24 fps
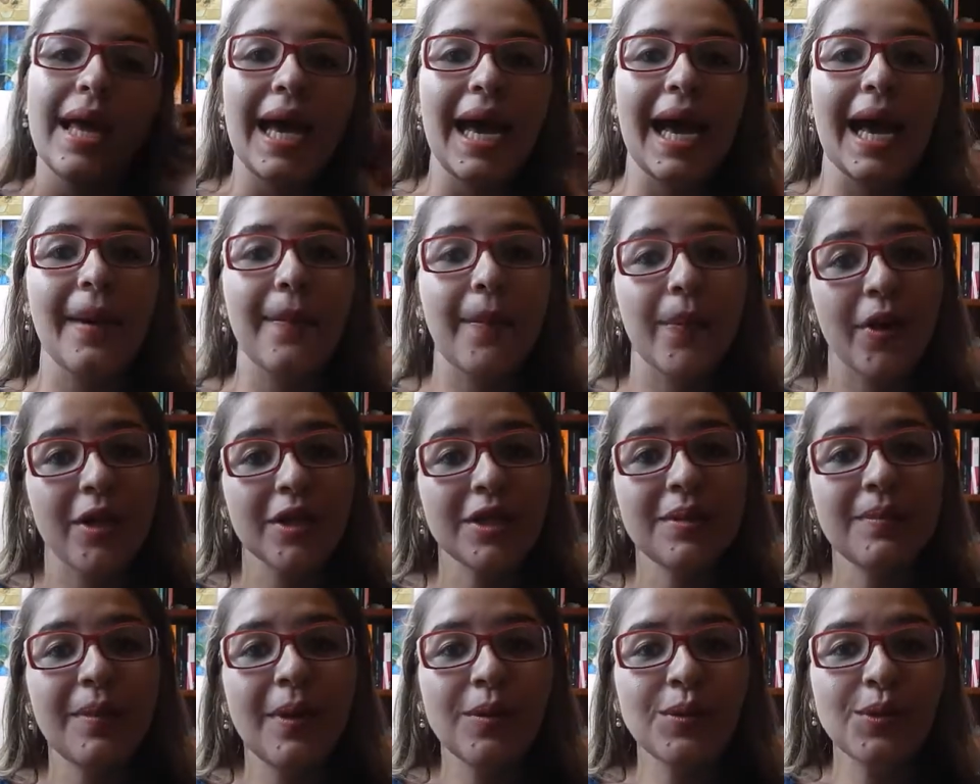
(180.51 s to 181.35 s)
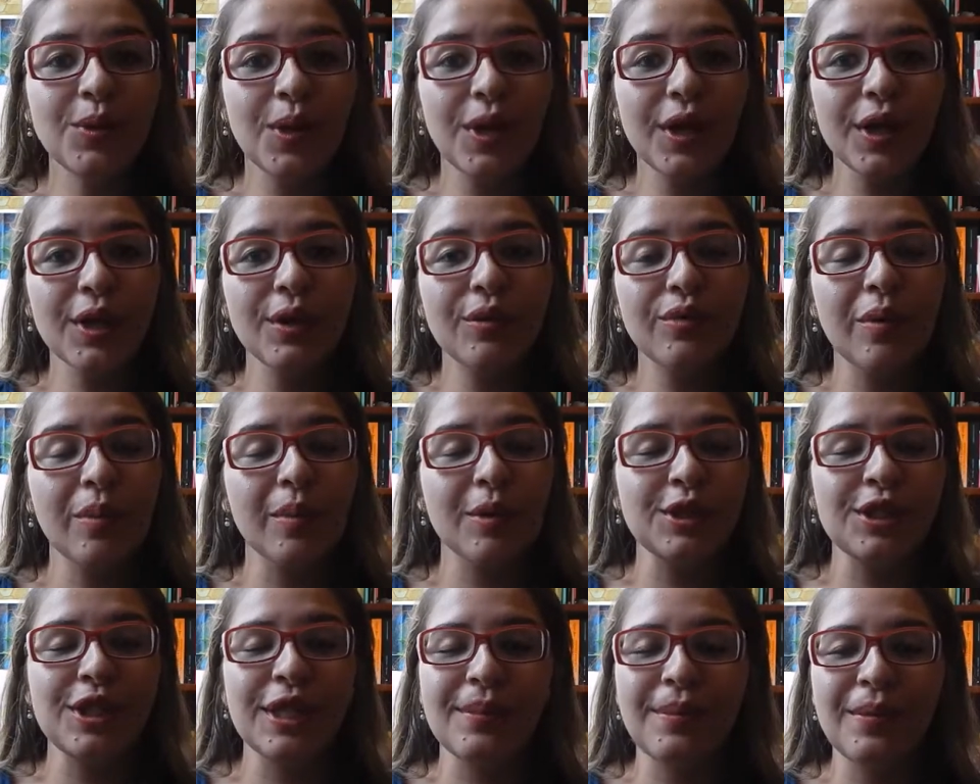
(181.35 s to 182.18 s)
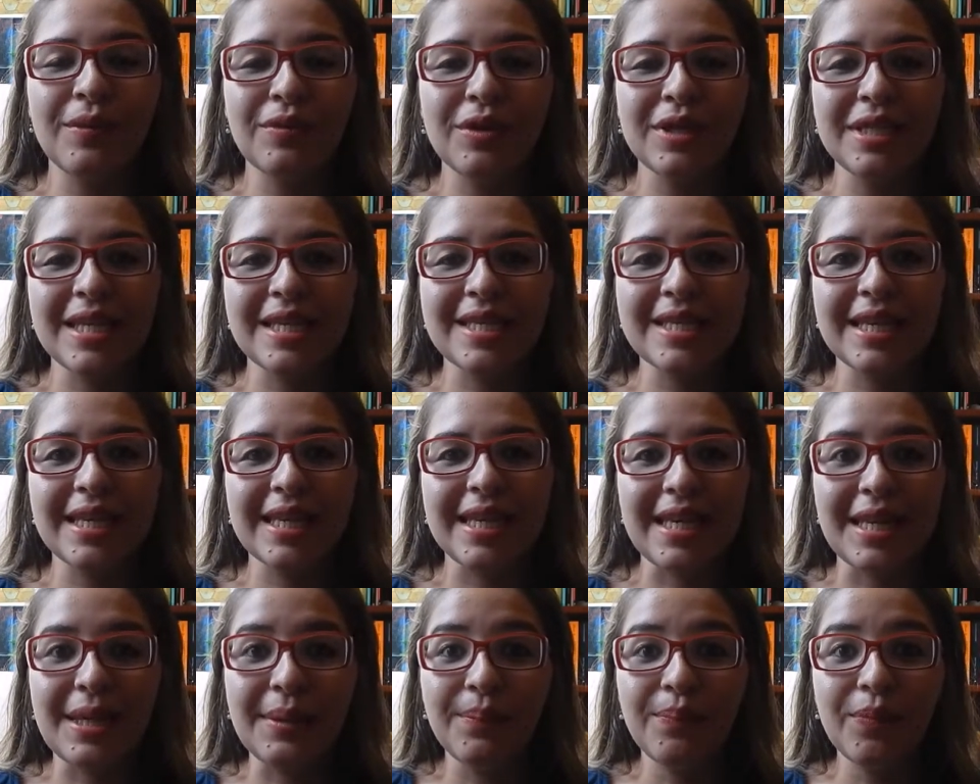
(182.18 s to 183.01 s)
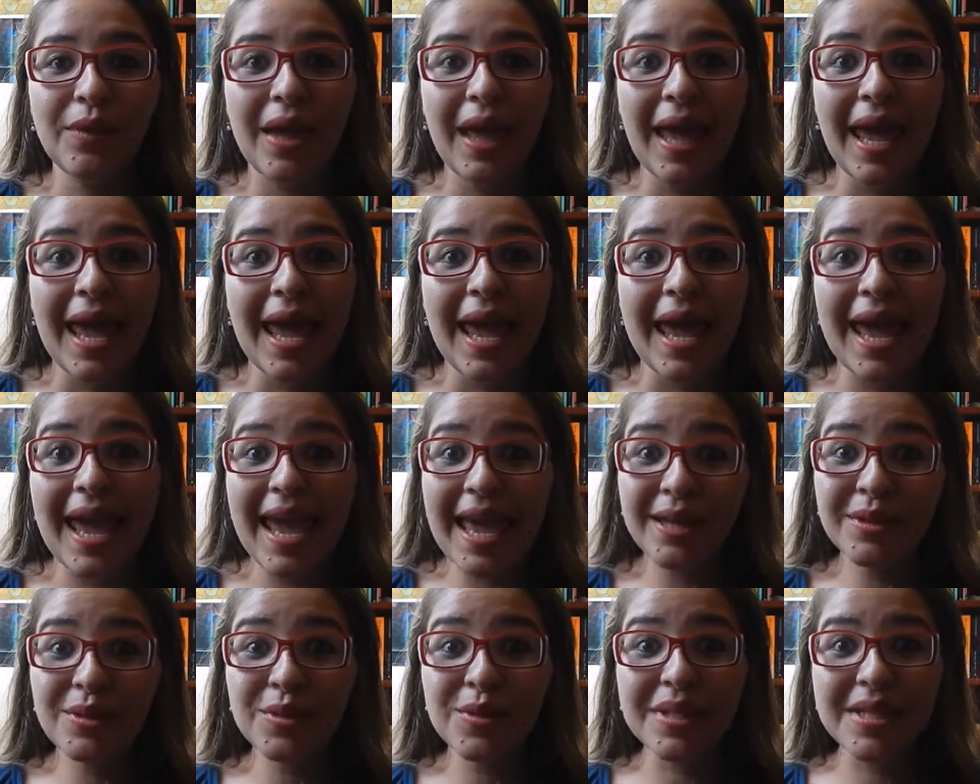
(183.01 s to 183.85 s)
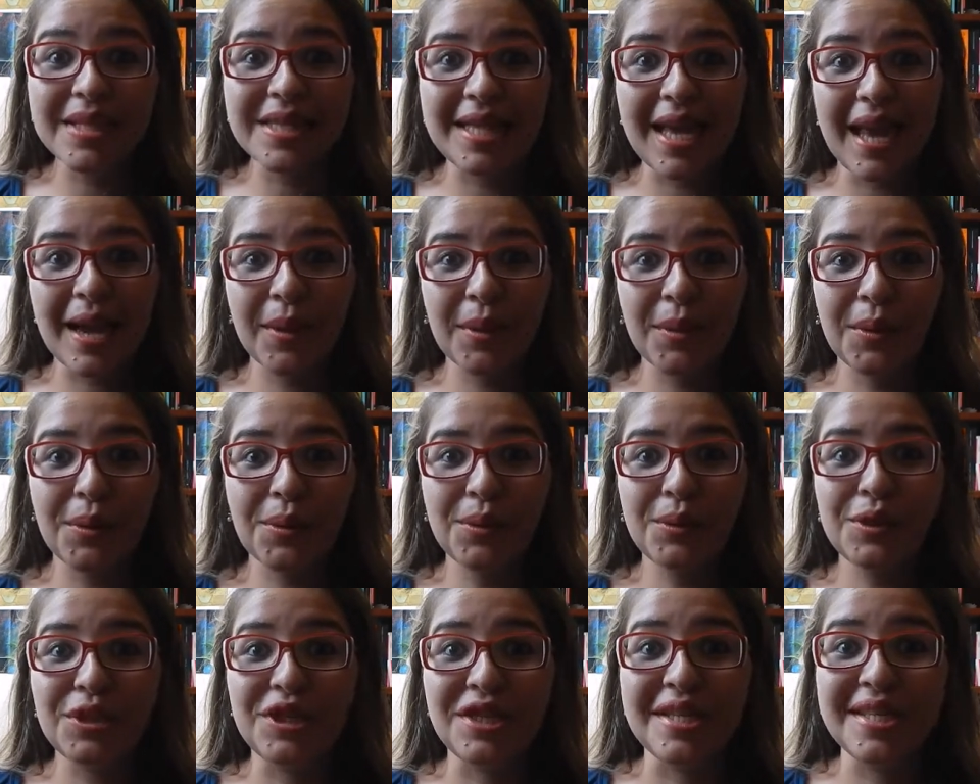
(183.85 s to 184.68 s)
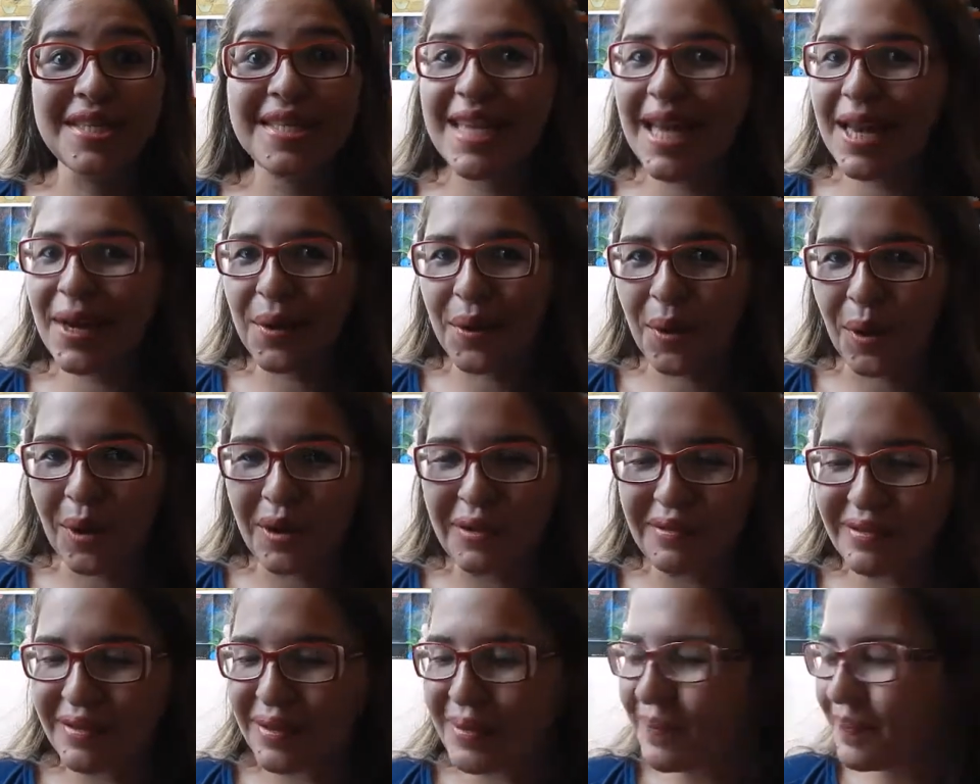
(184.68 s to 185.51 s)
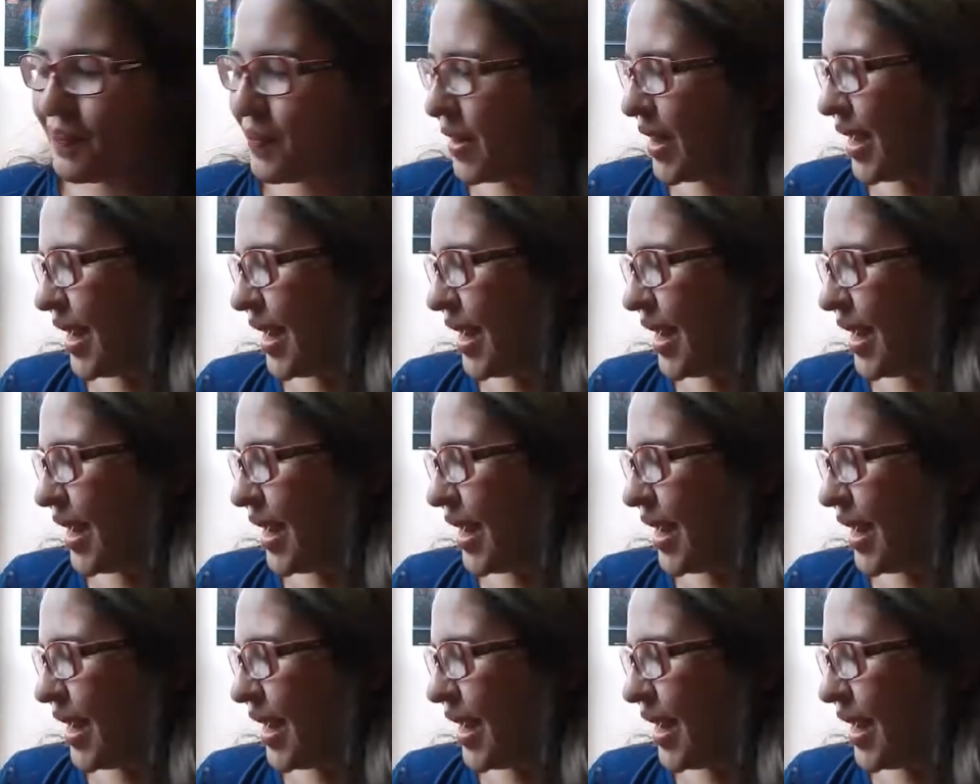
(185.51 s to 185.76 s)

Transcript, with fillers: A próxima autora que eu vou mostrar para vocês aqui é do século XIX